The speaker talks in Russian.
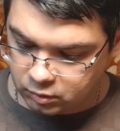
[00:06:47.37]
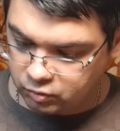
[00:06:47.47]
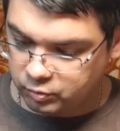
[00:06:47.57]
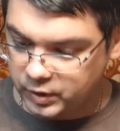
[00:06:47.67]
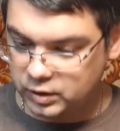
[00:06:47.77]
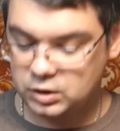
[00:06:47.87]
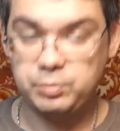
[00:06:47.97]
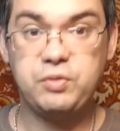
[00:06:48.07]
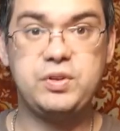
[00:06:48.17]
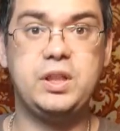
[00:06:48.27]
В
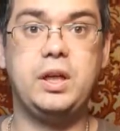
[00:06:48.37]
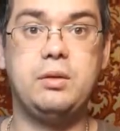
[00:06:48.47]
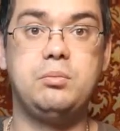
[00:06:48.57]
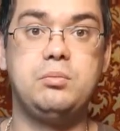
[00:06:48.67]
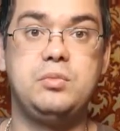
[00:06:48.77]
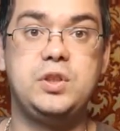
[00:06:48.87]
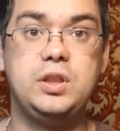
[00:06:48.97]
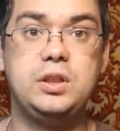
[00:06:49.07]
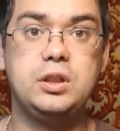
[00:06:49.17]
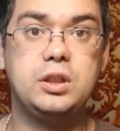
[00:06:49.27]
принципе, вся
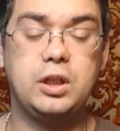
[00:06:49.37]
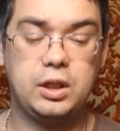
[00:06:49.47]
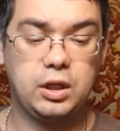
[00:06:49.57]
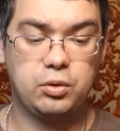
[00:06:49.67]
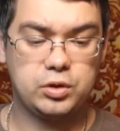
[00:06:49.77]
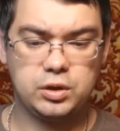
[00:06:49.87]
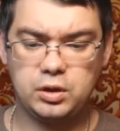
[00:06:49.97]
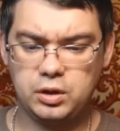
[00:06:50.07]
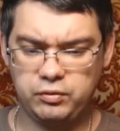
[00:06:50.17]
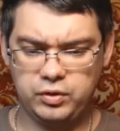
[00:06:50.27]
чистенькая,
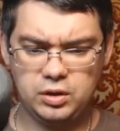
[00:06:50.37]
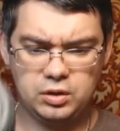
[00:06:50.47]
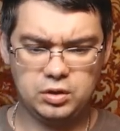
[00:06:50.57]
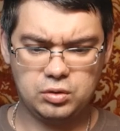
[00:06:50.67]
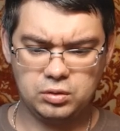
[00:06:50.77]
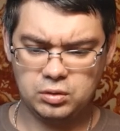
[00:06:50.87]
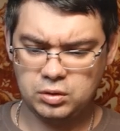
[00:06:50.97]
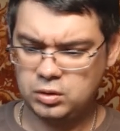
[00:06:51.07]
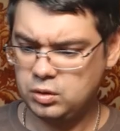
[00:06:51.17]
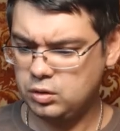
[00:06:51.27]
хорошенькая. Видно, что
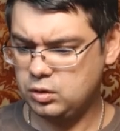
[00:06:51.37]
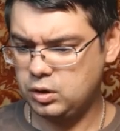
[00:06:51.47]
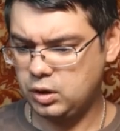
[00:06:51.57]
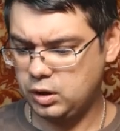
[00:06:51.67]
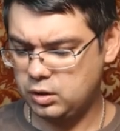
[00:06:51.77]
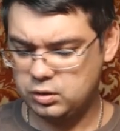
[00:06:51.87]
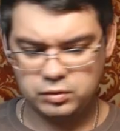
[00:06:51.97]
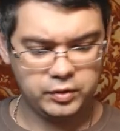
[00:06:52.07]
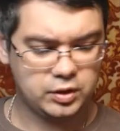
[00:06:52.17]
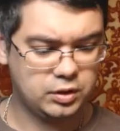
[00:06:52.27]
такая
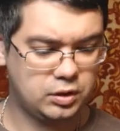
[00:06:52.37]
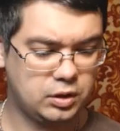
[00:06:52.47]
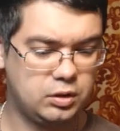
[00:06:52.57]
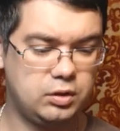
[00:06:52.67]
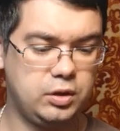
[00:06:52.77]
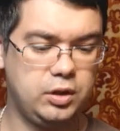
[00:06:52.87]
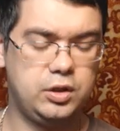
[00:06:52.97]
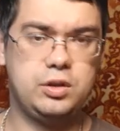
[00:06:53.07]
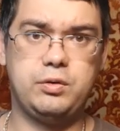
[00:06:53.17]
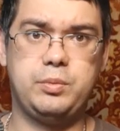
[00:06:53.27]
свеженькая.
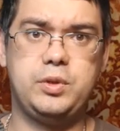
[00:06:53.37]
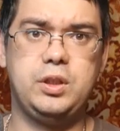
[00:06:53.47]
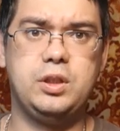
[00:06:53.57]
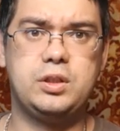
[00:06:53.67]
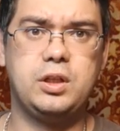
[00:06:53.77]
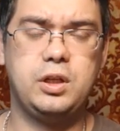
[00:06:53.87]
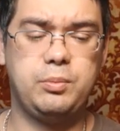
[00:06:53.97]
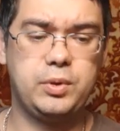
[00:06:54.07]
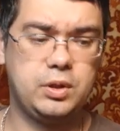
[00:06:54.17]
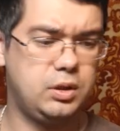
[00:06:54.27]
Днище вообще не
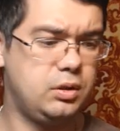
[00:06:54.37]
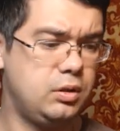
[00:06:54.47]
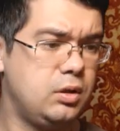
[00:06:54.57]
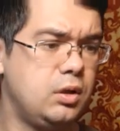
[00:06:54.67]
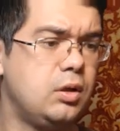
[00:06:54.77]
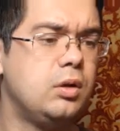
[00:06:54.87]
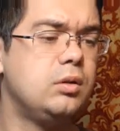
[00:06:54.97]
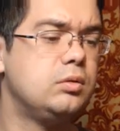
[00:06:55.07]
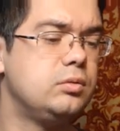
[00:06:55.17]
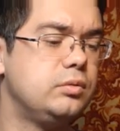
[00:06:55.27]
царапанное.
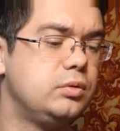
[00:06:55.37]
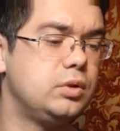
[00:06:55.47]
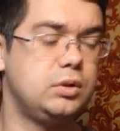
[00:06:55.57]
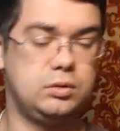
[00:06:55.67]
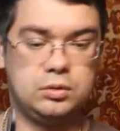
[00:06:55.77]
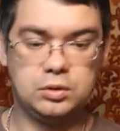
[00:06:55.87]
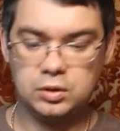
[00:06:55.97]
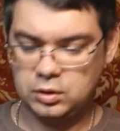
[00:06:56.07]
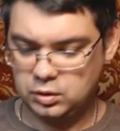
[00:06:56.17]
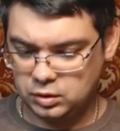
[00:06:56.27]
Вот.
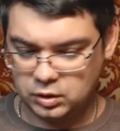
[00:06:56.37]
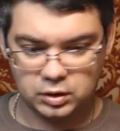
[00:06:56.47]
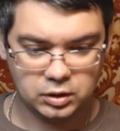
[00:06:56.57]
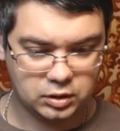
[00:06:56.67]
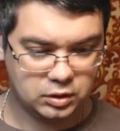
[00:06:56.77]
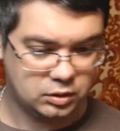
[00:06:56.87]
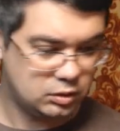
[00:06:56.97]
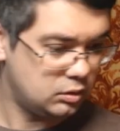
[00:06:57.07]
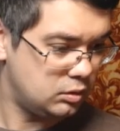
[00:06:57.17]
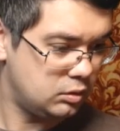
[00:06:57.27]
Так.
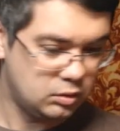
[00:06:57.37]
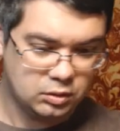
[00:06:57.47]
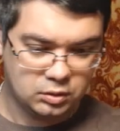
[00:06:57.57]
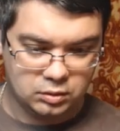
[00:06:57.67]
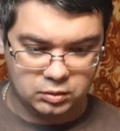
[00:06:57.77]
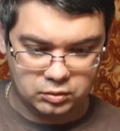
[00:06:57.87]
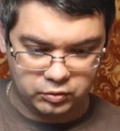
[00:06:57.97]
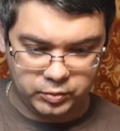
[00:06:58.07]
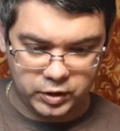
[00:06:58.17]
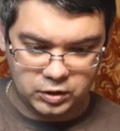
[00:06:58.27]

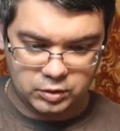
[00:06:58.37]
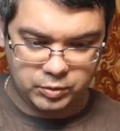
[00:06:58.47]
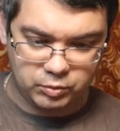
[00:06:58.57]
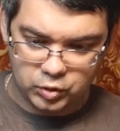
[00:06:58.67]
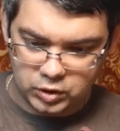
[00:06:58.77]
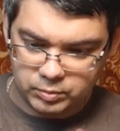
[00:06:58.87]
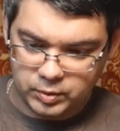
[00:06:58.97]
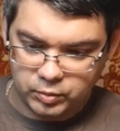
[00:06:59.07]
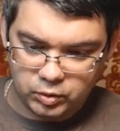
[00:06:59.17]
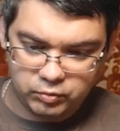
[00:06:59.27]
В принципе, можно
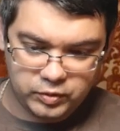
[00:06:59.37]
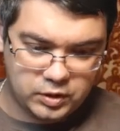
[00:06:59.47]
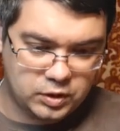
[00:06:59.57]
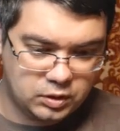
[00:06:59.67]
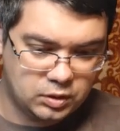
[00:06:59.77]
попробовать